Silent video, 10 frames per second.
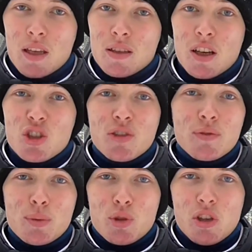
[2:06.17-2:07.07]
С
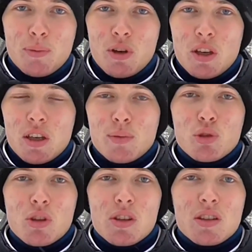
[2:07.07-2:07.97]
каждым выпуском я
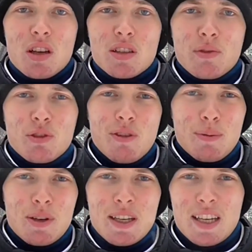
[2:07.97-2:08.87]
буду рассказывать вам,